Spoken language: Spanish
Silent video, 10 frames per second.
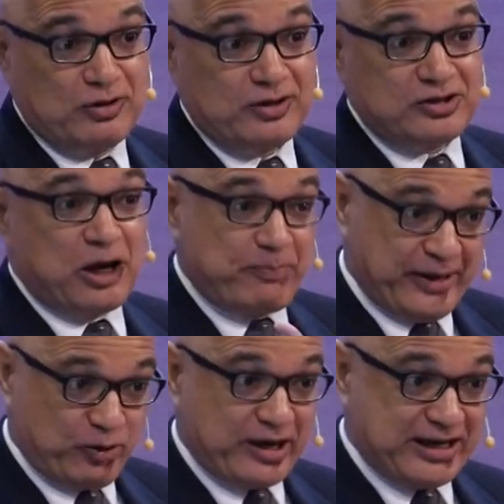Y ya
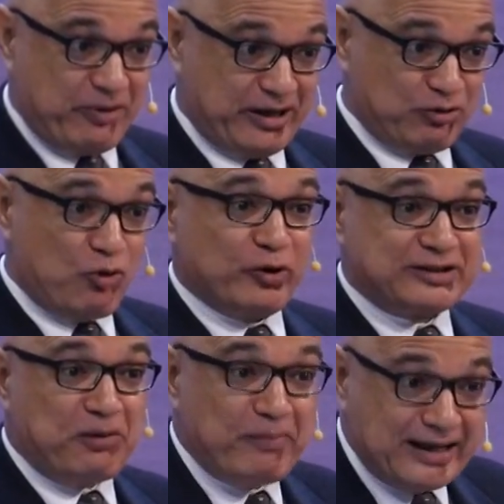espero que haya venido a
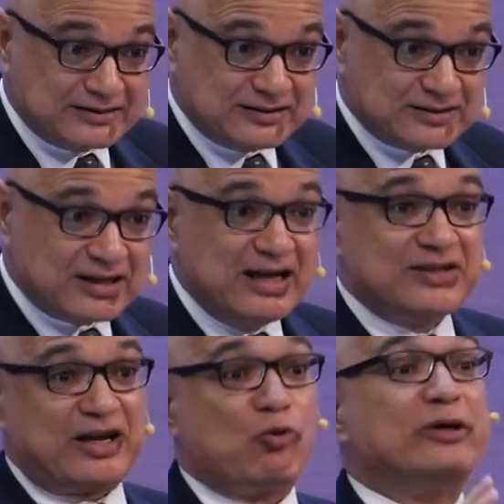vuestras mentes.
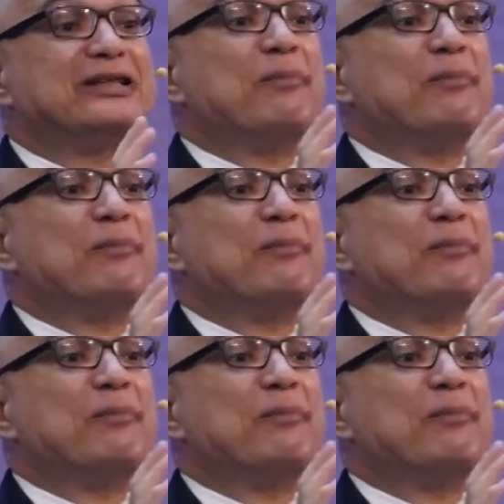Se encuentra en